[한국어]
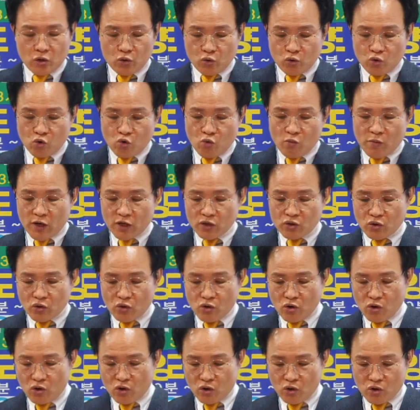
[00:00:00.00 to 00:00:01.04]

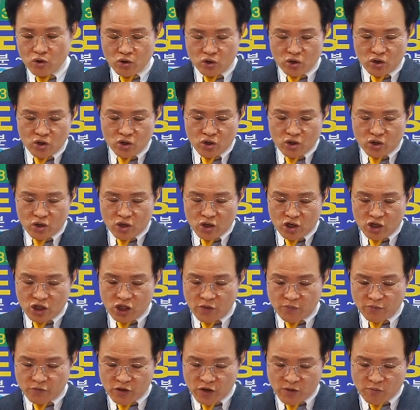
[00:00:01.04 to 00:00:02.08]
노마서
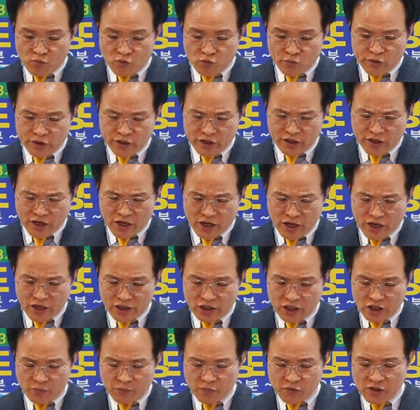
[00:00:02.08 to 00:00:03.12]
10장 보면 이래.
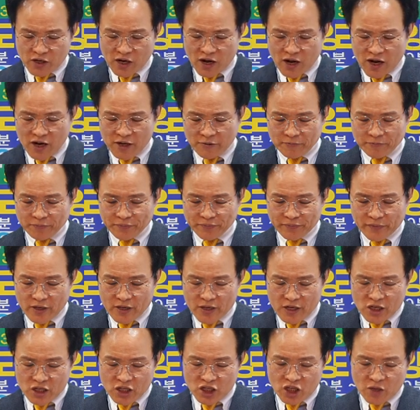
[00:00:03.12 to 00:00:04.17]
10장
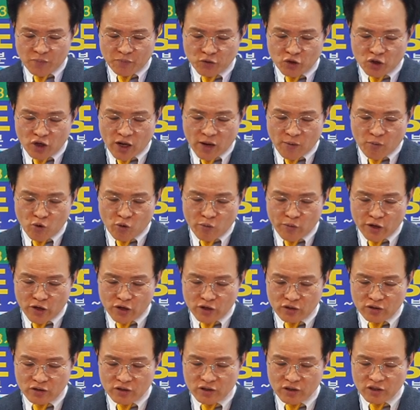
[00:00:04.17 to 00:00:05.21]
10절에
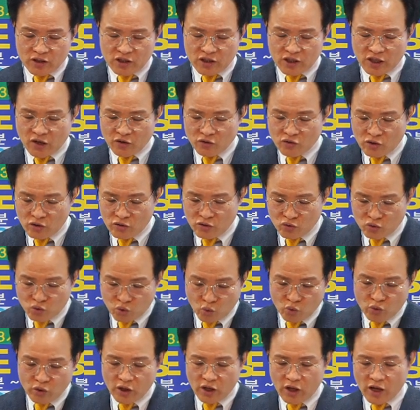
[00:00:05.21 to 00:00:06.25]
보면은 장절도
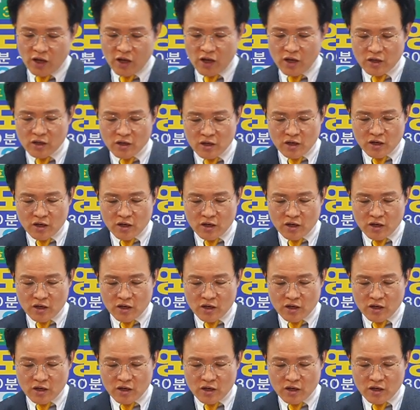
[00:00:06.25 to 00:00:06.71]
좋네.